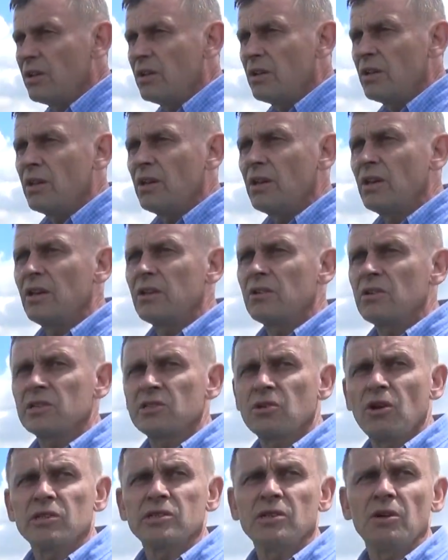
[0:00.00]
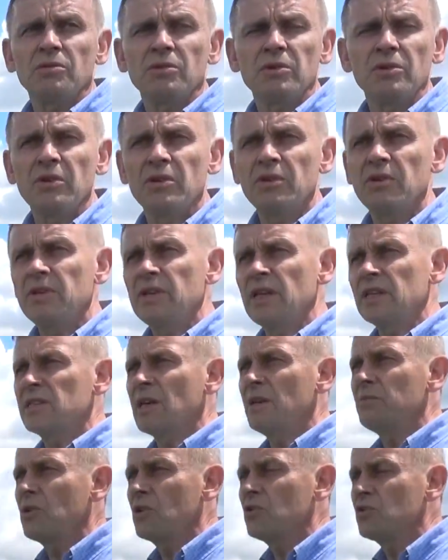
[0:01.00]
e, rozchodzą e, na
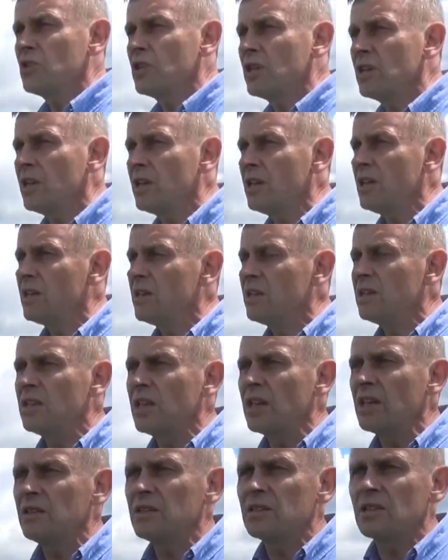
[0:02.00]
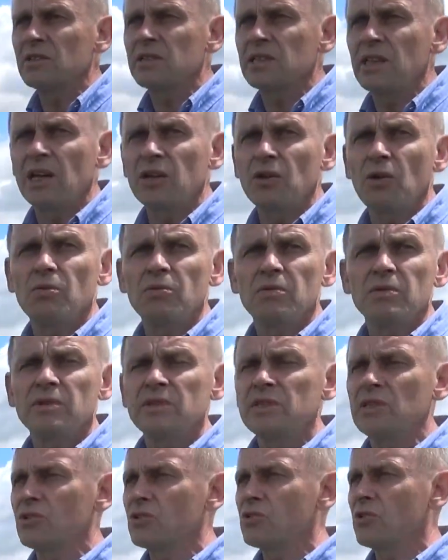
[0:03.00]
zewnątrz i nie zostaną
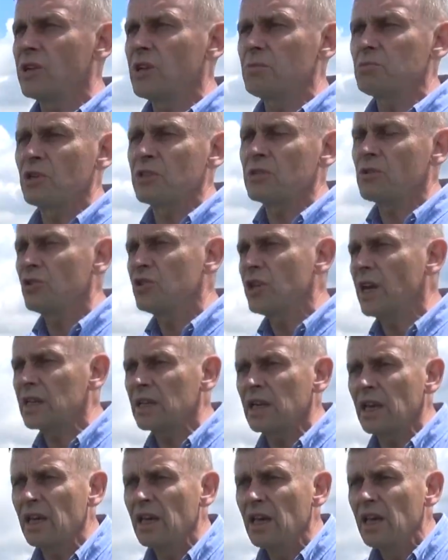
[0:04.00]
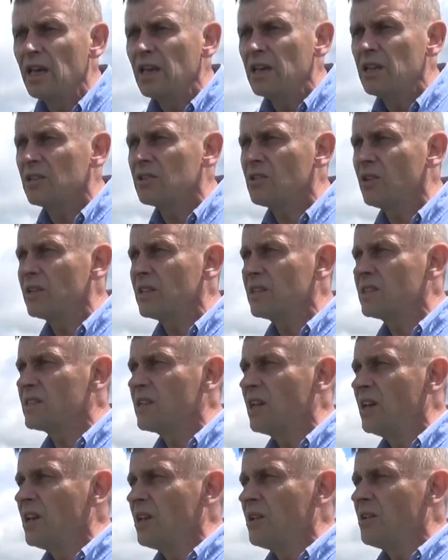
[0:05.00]
zniszczone przez kosiarkę. I to
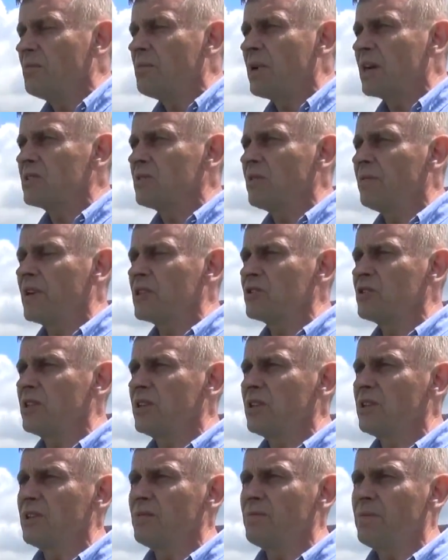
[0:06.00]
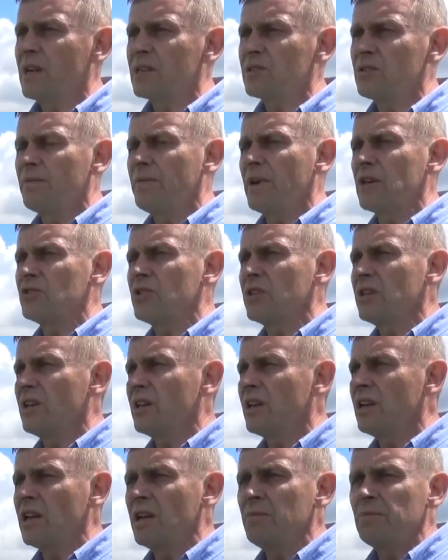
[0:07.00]
jest bardzo ważny, bardzo
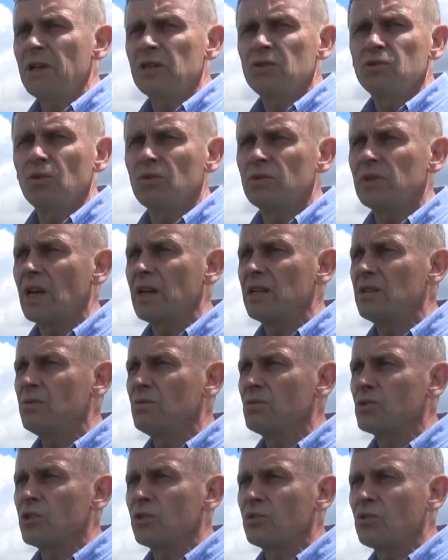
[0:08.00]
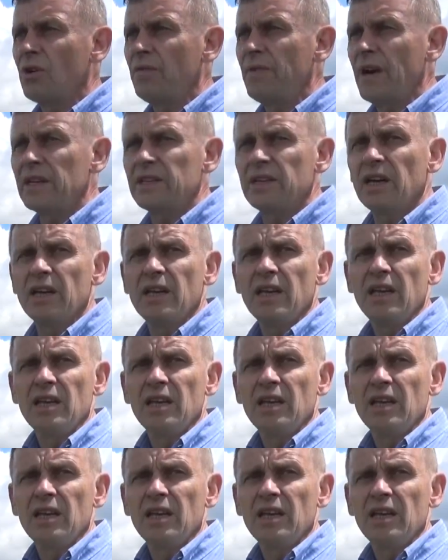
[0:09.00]
ważny element tutaj użytkowania.